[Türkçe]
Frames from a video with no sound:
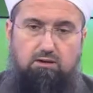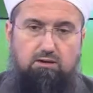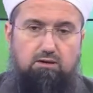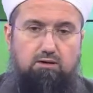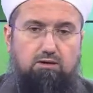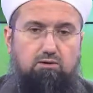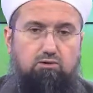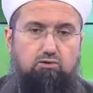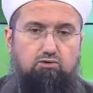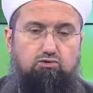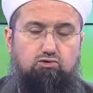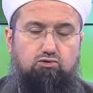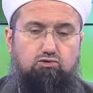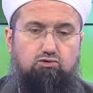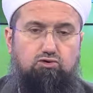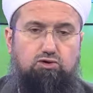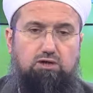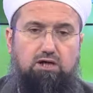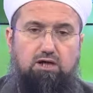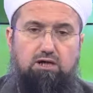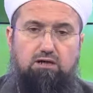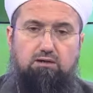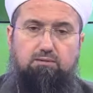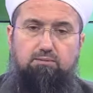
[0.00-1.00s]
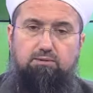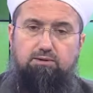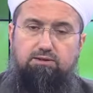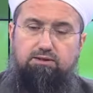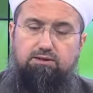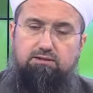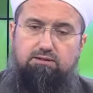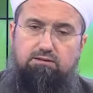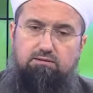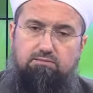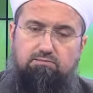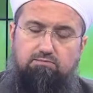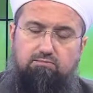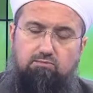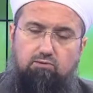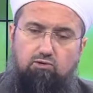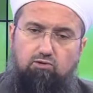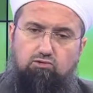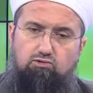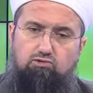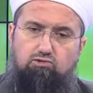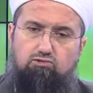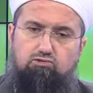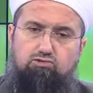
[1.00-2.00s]
Özür sahibidir.
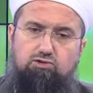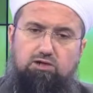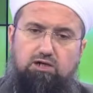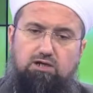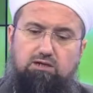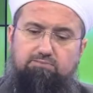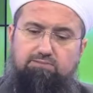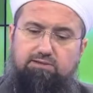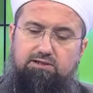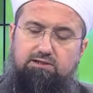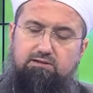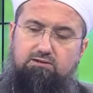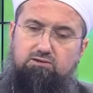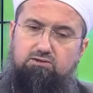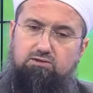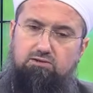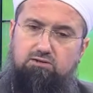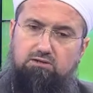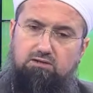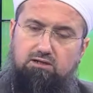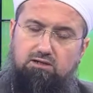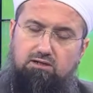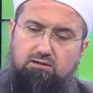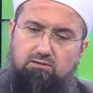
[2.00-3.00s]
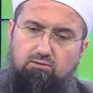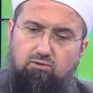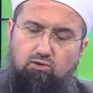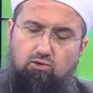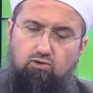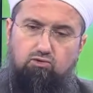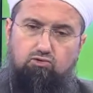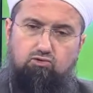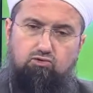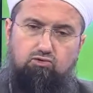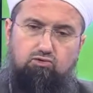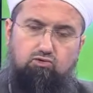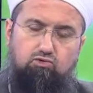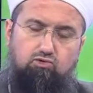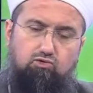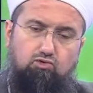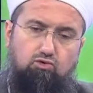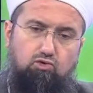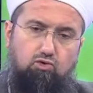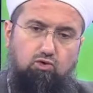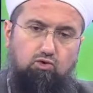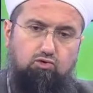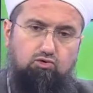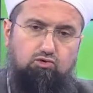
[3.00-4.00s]
Özür sahipleri içinde o
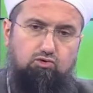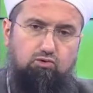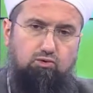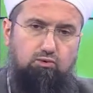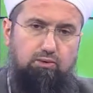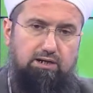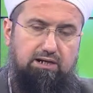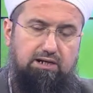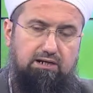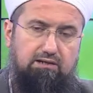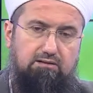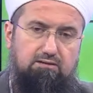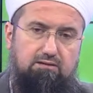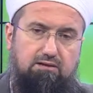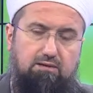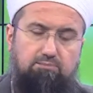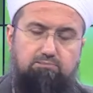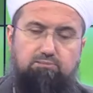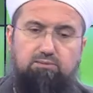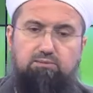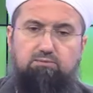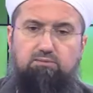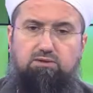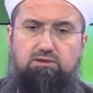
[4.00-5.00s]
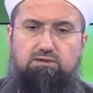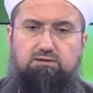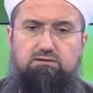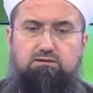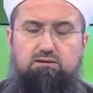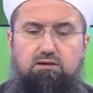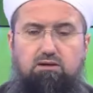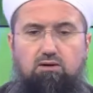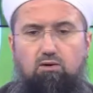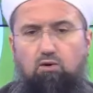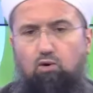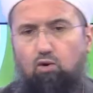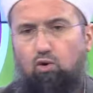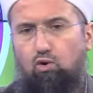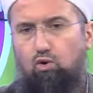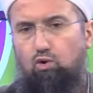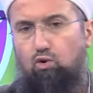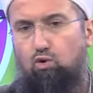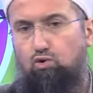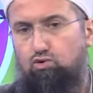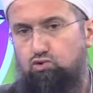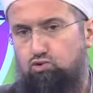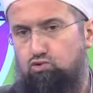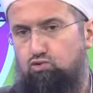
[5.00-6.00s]
özrü veren Rabbimiz o
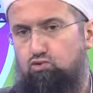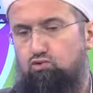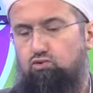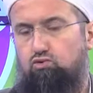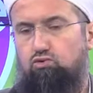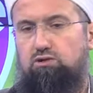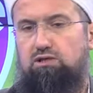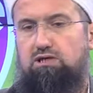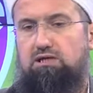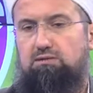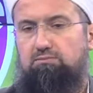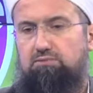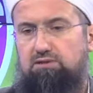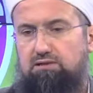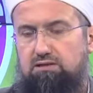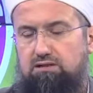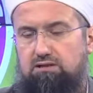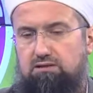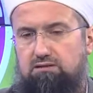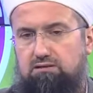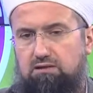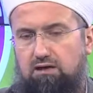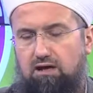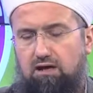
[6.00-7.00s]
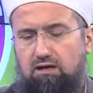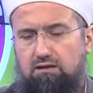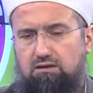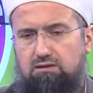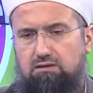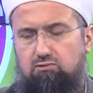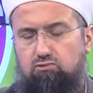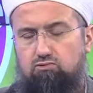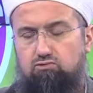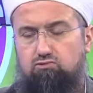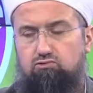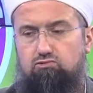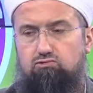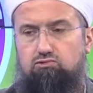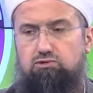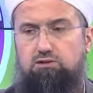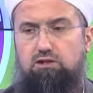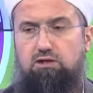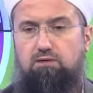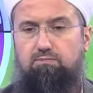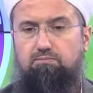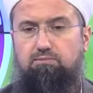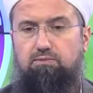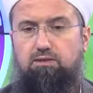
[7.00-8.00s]
özrünle birlikte hangi
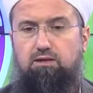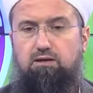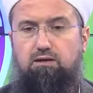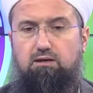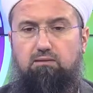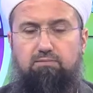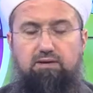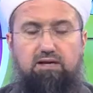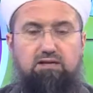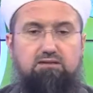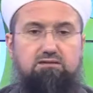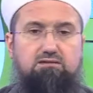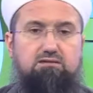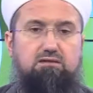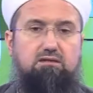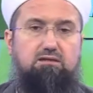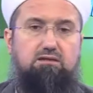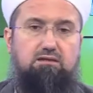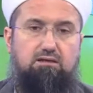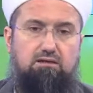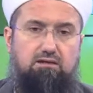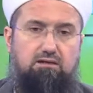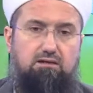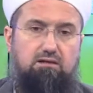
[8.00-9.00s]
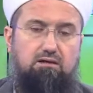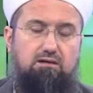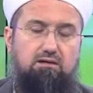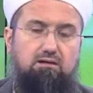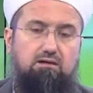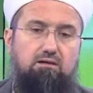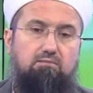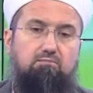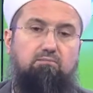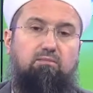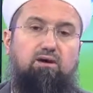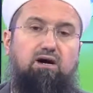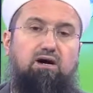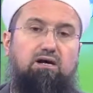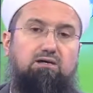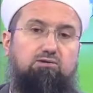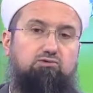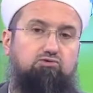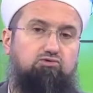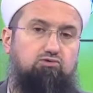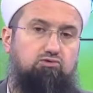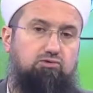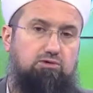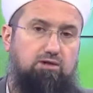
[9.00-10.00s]
özürse ben seni
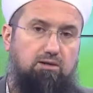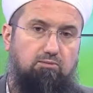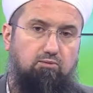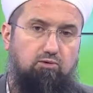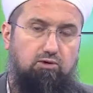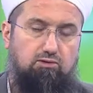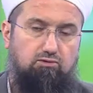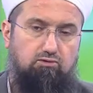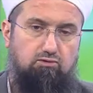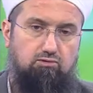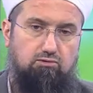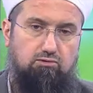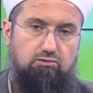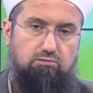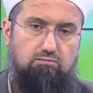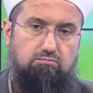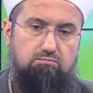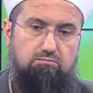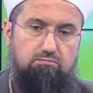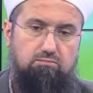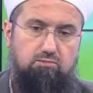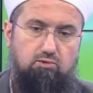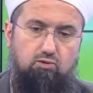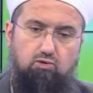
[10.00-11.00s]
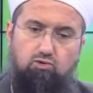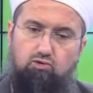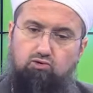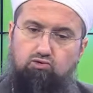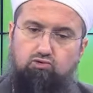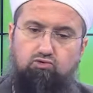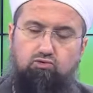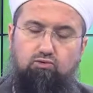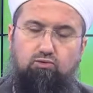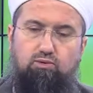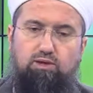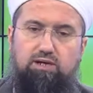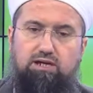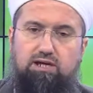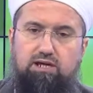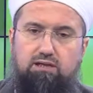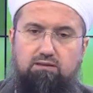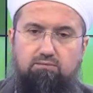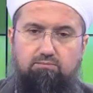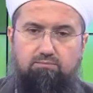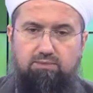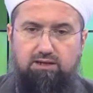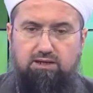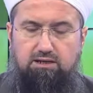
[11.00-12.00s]
mazur kabul ediyorum. Özrü
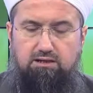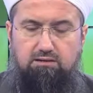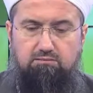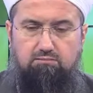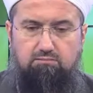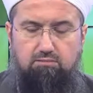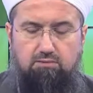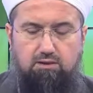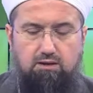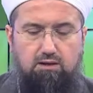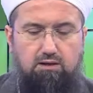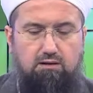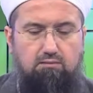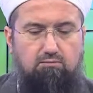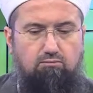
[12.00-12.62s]
veren benim.